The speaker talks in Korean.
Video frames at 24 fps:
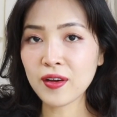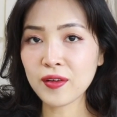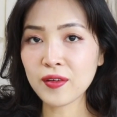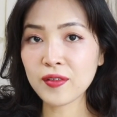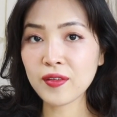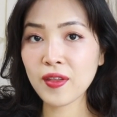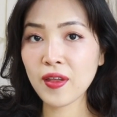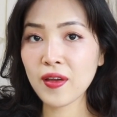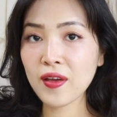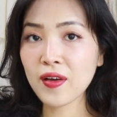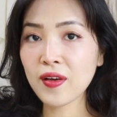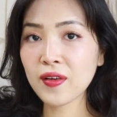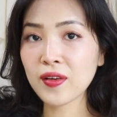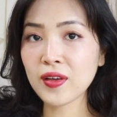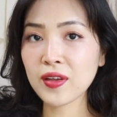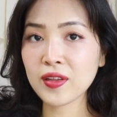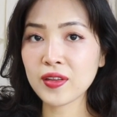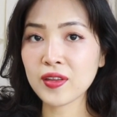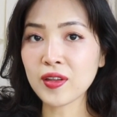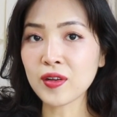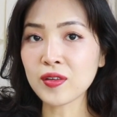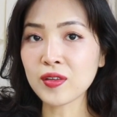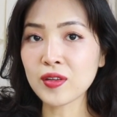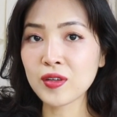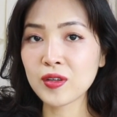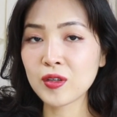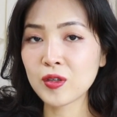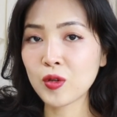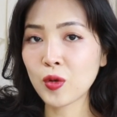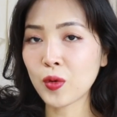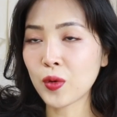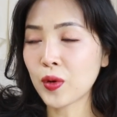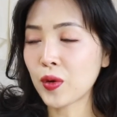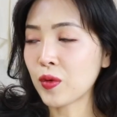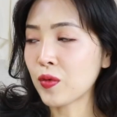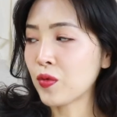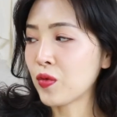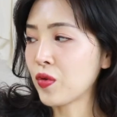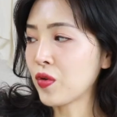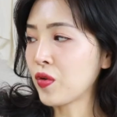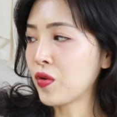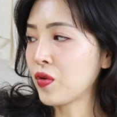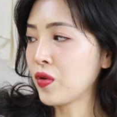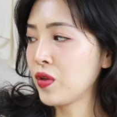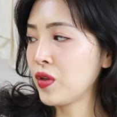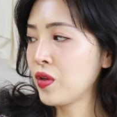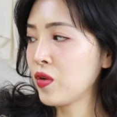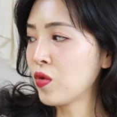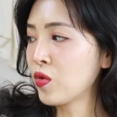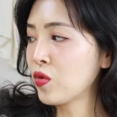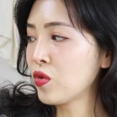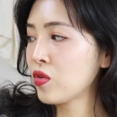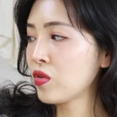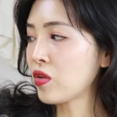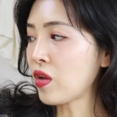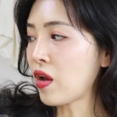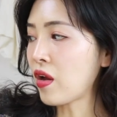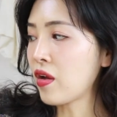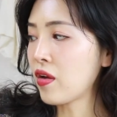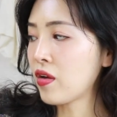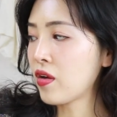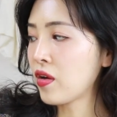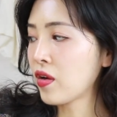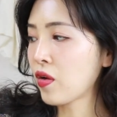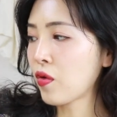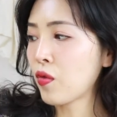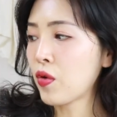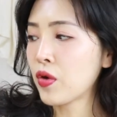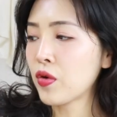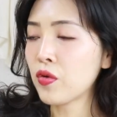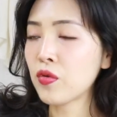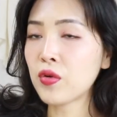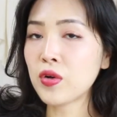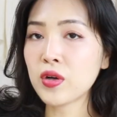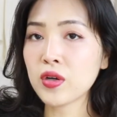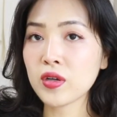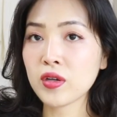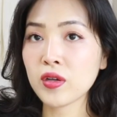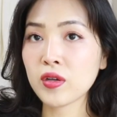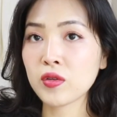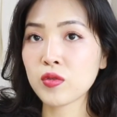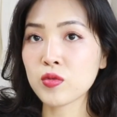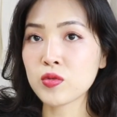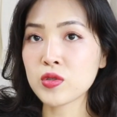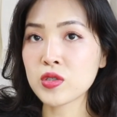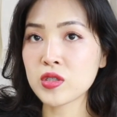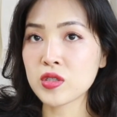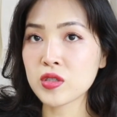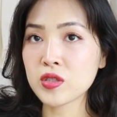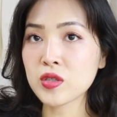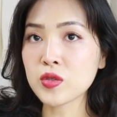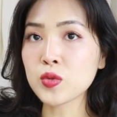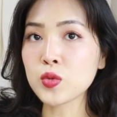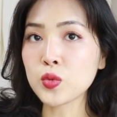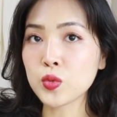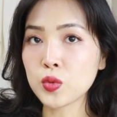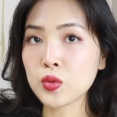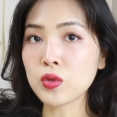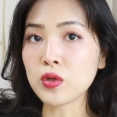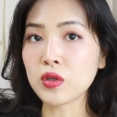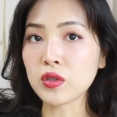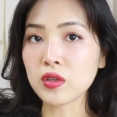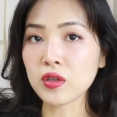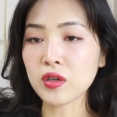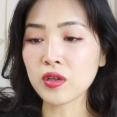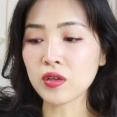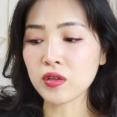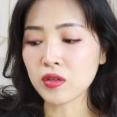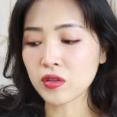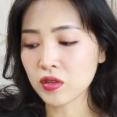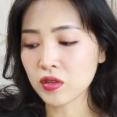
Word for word: 하는 생각이 딱 들더라고요. 이거는 다양하게 활용하기에도 진짜 좋은 것 같아요.